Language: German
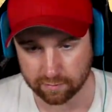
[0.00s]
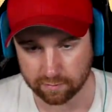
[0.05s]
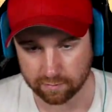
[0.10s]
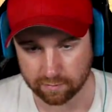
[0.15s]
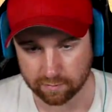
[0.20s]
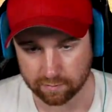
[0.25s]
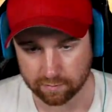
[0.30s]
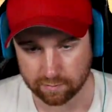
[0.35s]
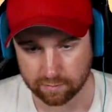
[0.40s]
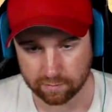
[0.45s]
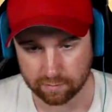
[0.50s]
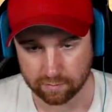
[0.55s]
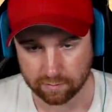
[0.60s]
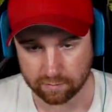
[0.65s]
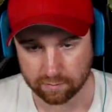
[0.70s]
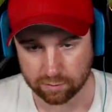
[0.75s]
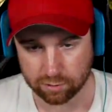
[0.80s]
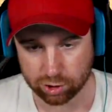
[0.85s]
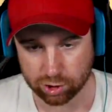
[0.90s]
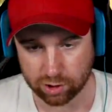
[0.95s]

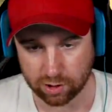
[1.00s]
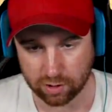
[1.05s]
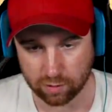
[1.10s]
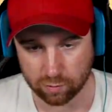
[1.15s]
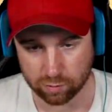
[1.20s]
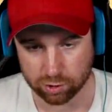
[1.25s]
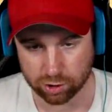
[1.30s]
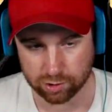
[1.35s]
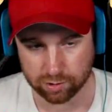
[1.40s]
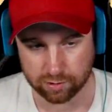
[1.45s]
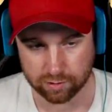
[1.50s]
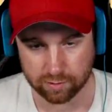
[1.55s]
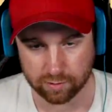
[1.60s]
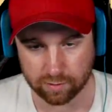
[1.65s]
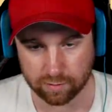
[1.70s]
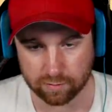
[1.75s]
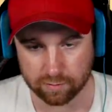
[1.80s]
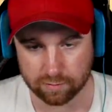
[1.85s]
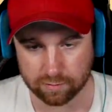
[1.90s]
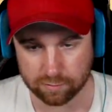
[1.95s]
Strausch. Strausch,
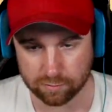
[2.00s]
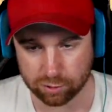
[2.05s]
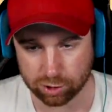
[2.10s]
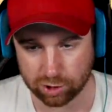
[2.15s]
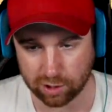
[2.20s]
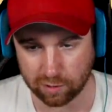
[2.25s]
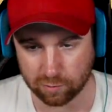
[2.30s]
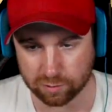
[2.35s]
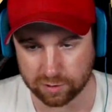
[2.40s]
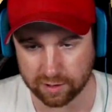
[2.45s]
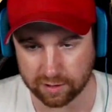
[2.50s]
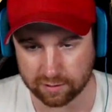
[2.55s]
genau. Strauch, der hat.